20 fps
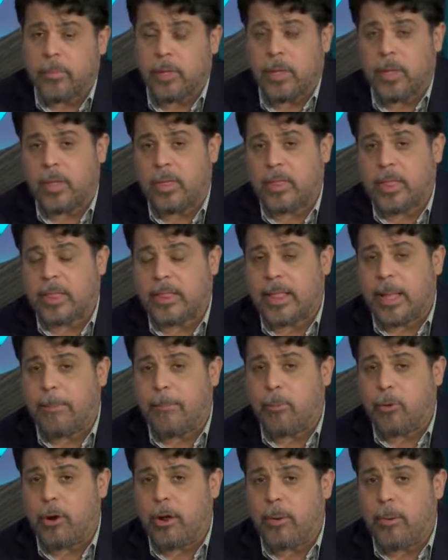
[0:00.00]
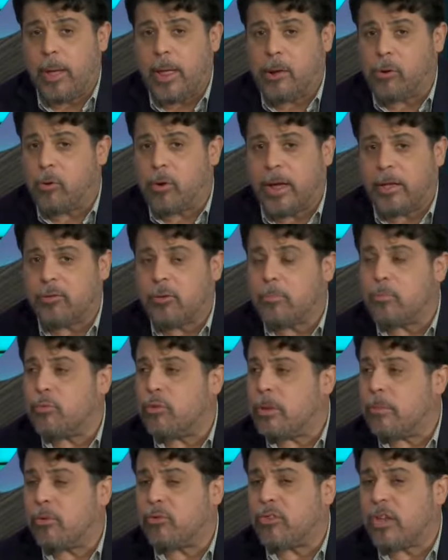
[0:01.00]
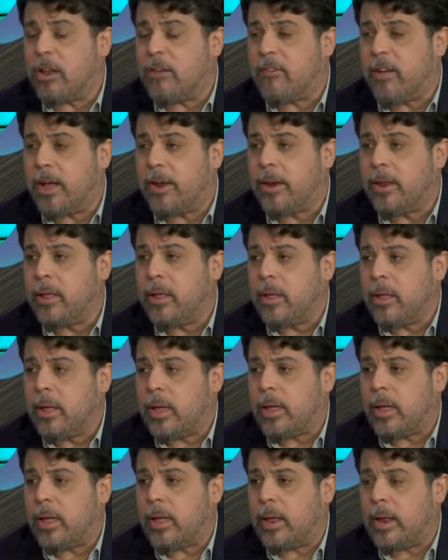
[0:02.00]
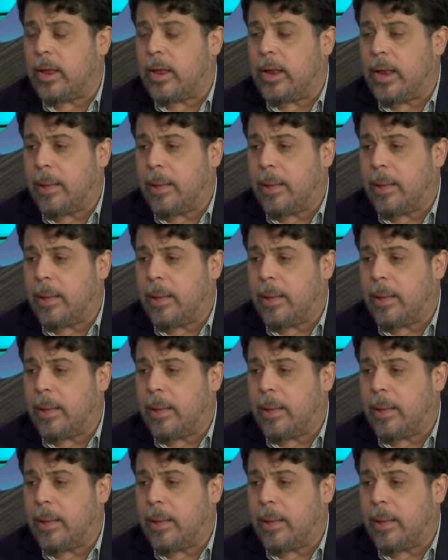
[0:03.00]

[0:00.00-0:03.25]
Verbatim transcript: eh, de estas pruebas y con eso pudimos salvar eh,